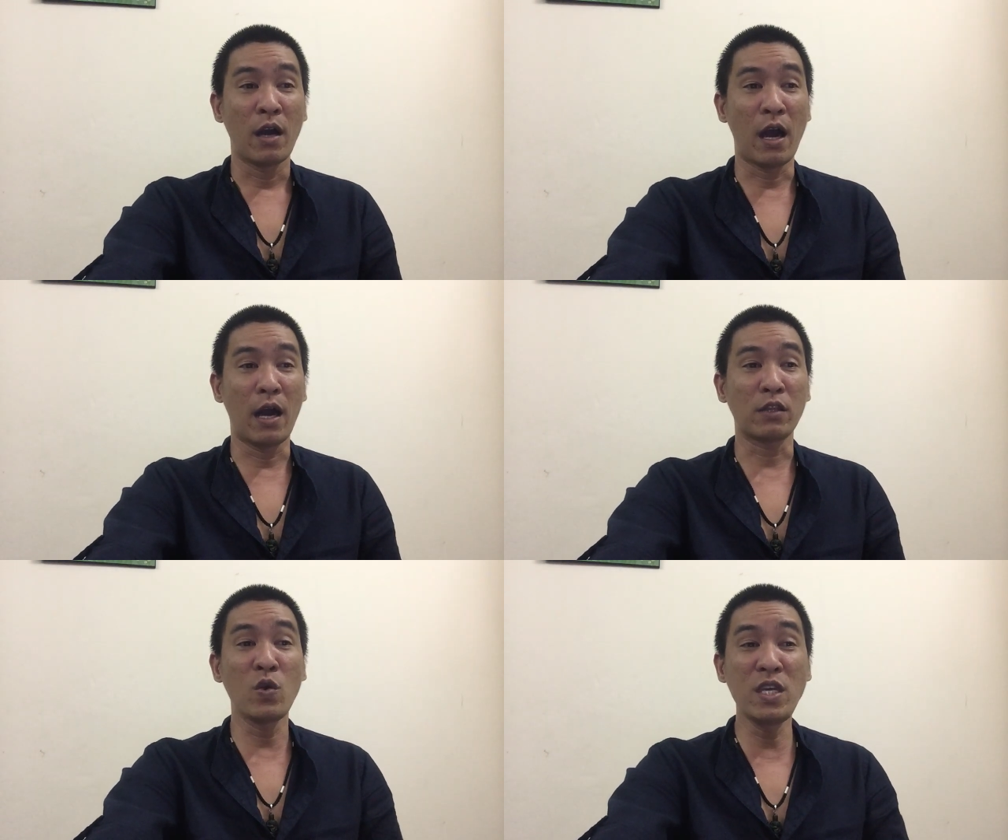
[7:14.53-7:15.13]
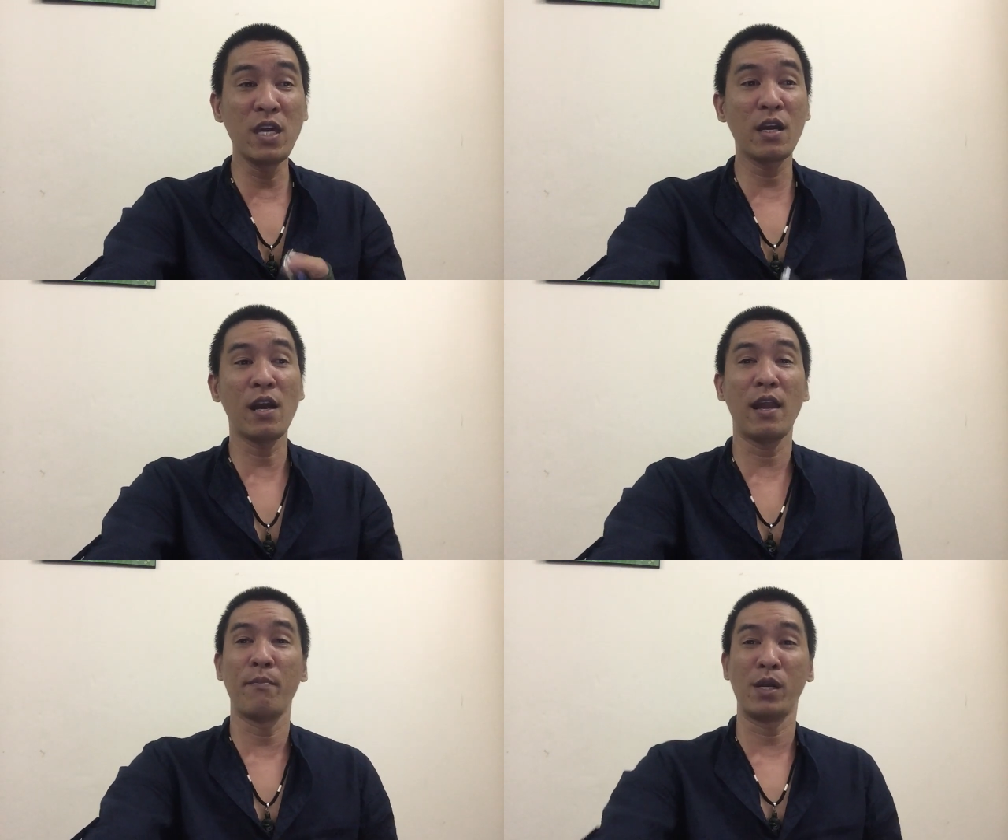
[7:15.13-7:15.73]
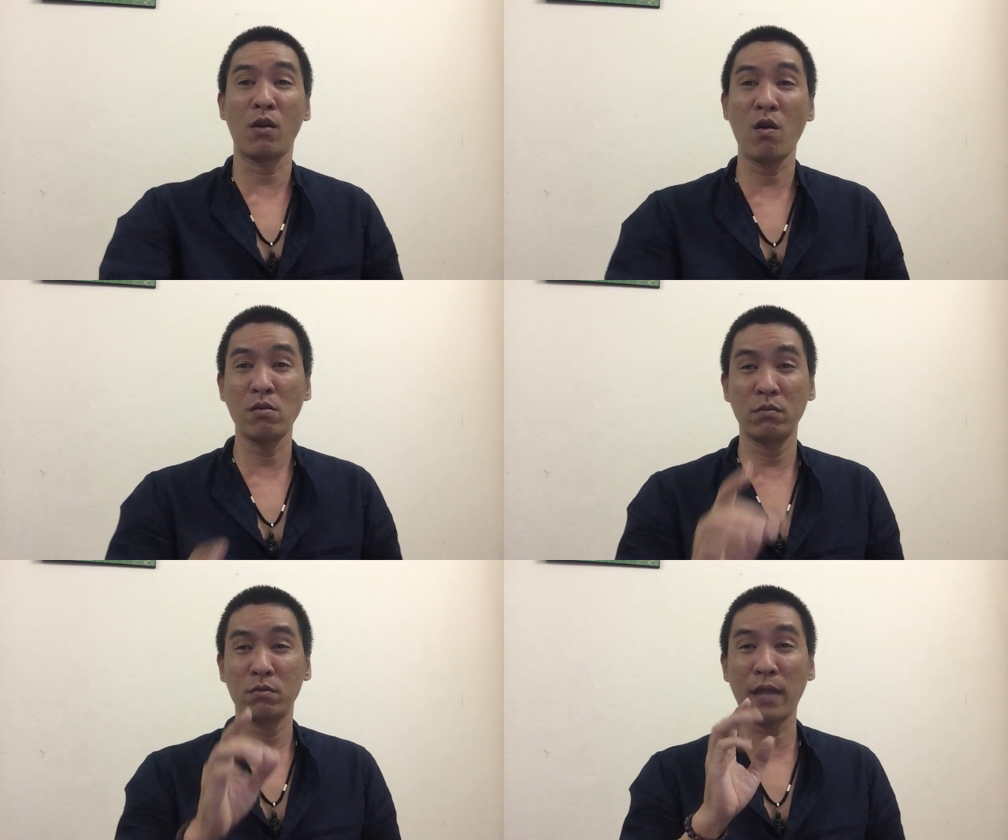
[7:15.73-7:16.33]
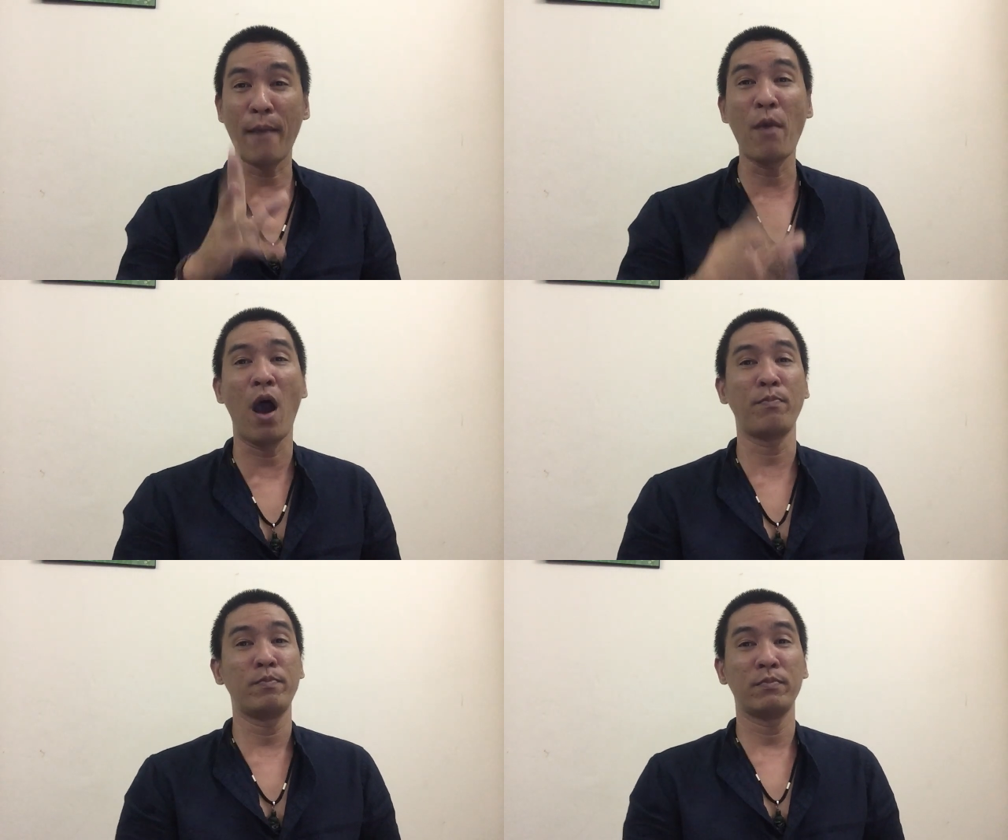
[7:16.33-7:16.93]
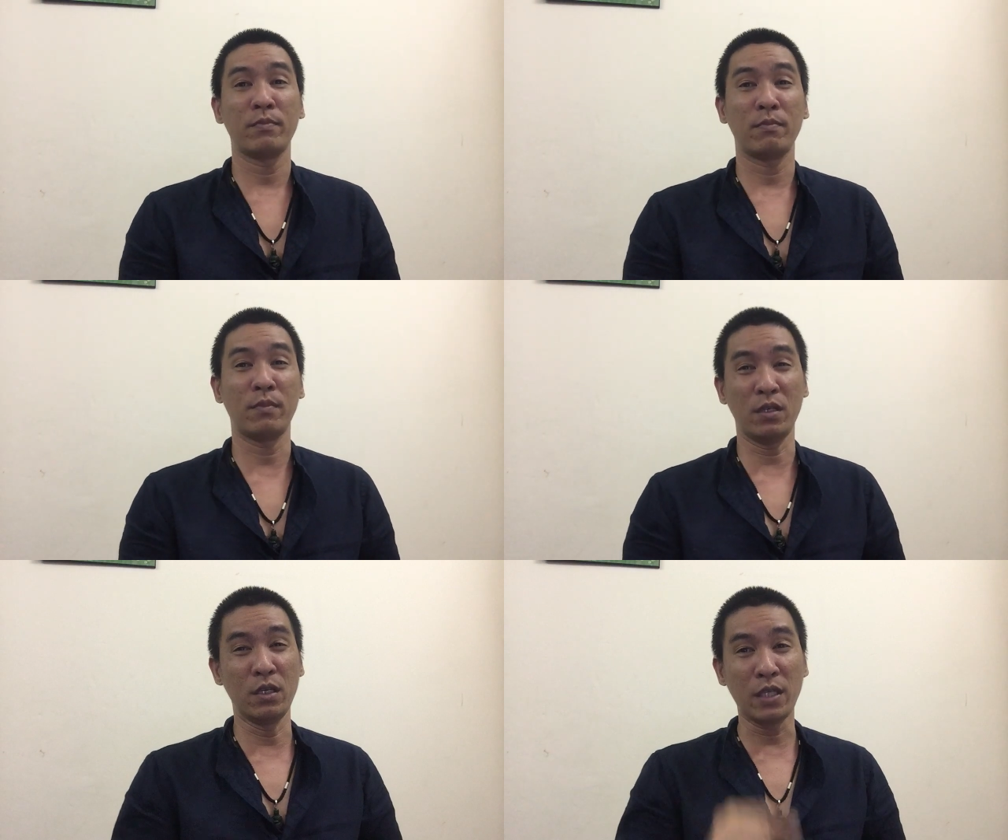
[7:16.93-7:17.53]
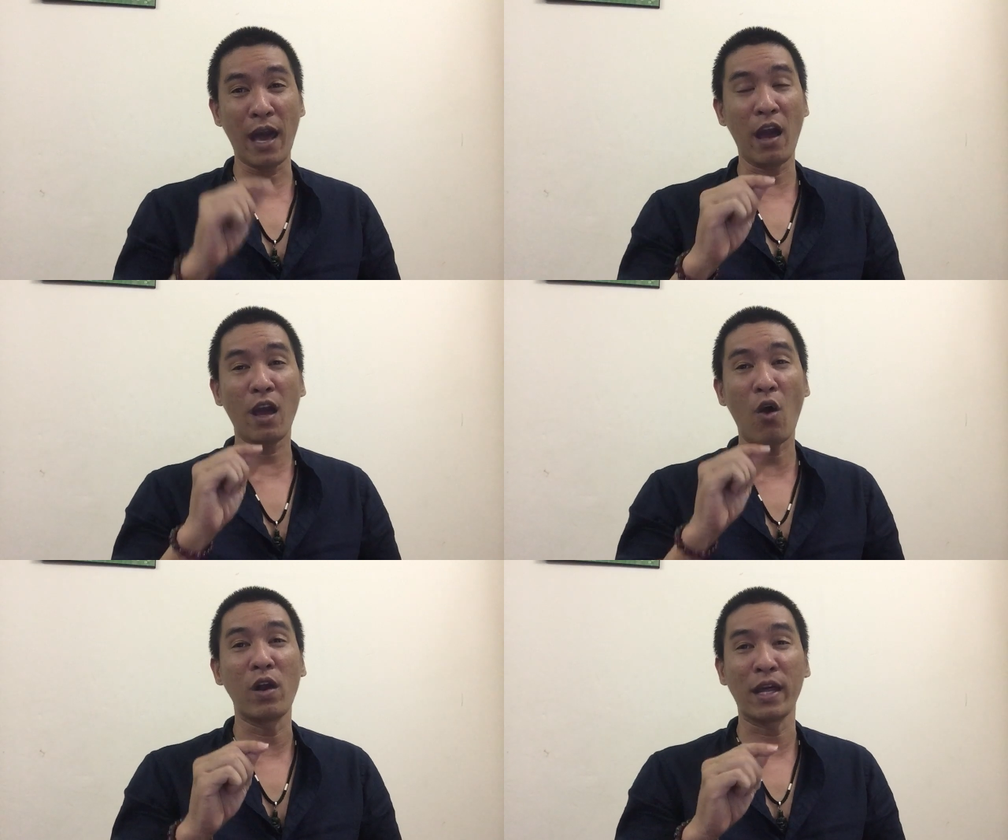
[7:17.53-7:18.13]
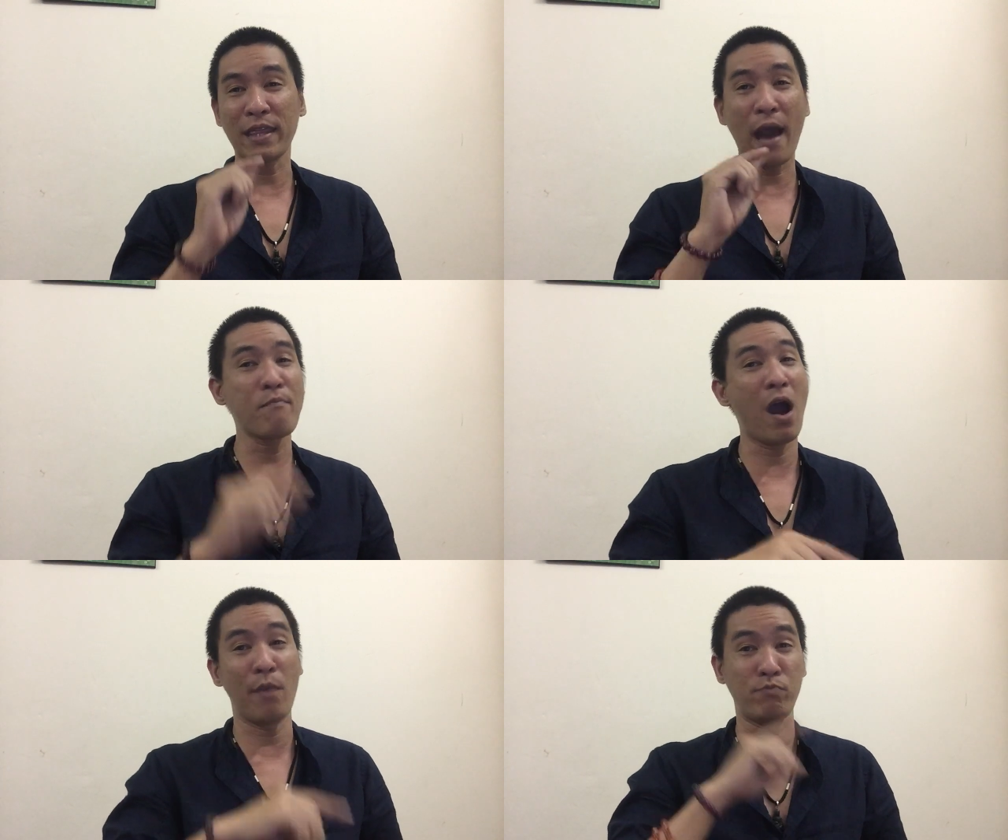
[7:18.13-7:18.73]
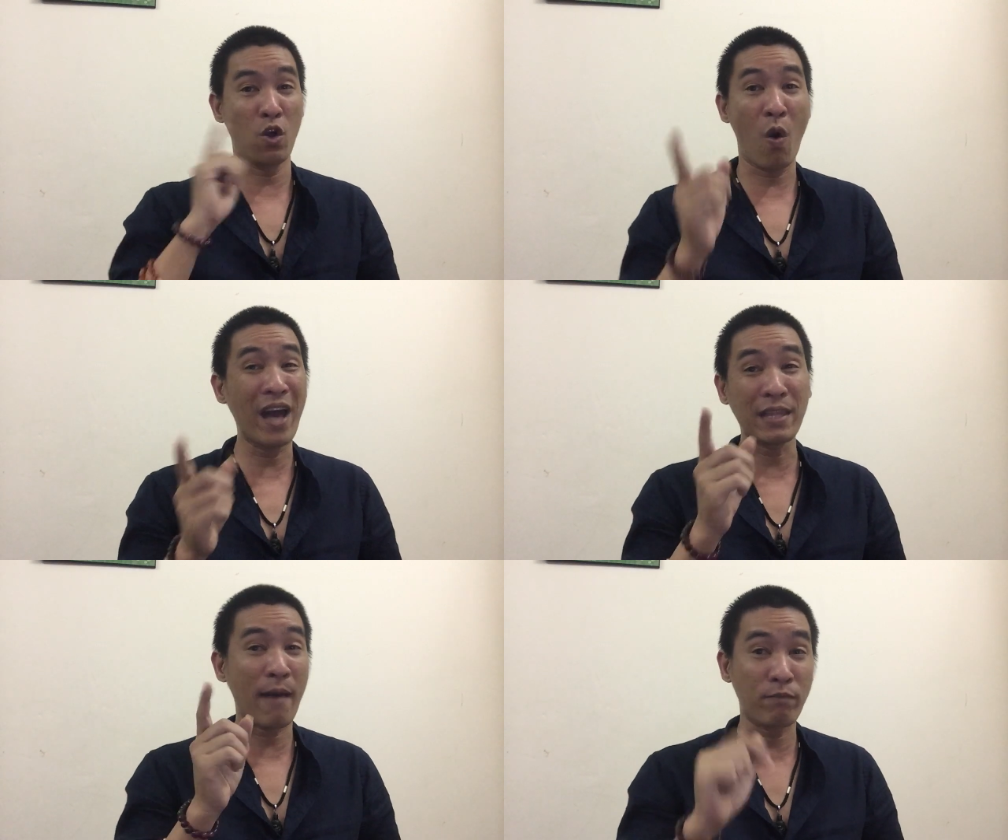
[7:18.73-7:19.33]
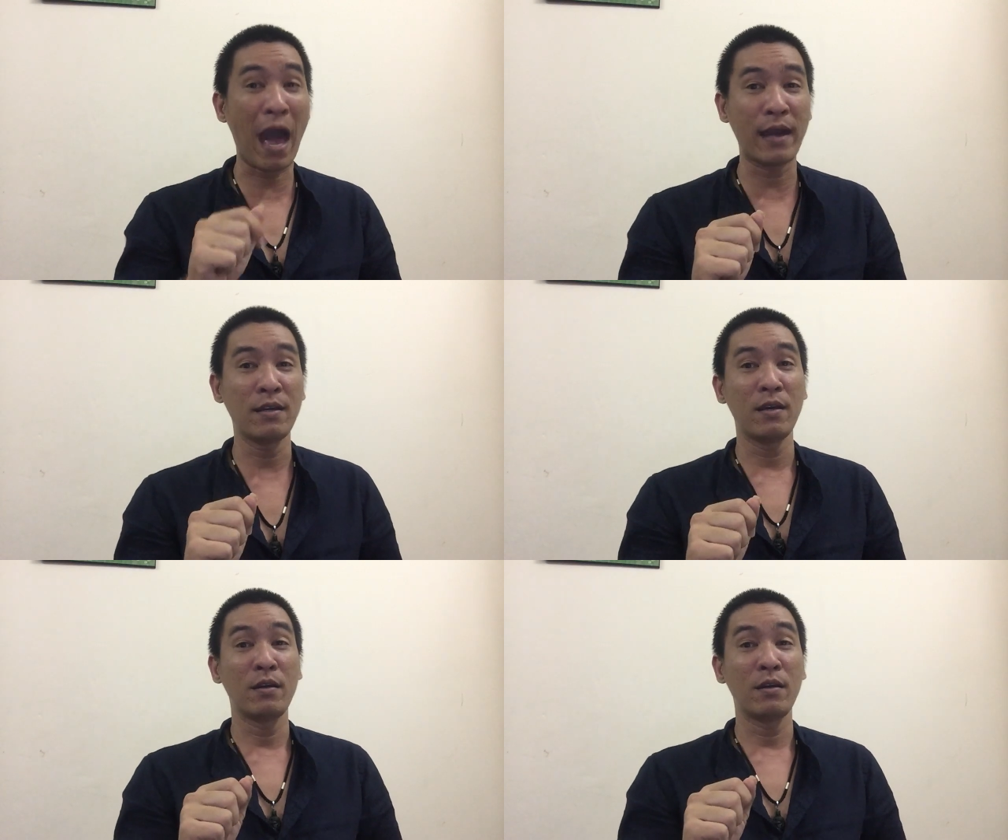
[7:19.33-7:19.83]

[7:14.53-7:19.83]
À, tuy nhiên là mình có tam hợp, người ta hay gọi là tam hợp thì hóa tam tai,